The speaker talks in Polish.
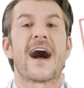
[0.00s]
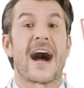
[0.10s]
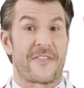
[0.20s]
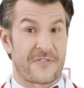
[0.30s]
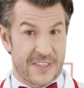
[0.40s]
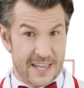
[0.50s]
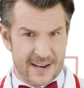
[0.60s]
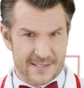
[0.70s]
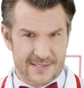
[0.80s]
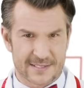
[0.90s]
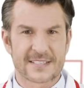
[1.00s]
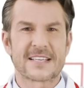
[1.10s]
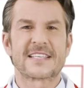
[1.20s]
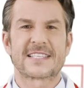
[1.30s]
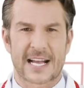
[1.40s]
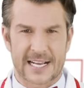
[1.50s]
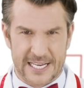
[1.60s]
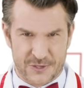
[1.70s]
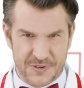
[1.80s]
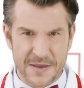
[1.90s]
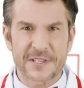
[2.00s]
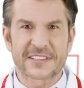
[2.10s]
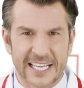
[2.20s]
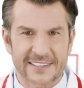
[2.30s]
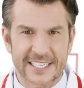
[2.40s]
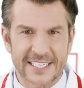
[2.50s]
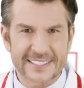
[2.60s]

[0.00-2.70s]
A teraz zaangażujemy tatę.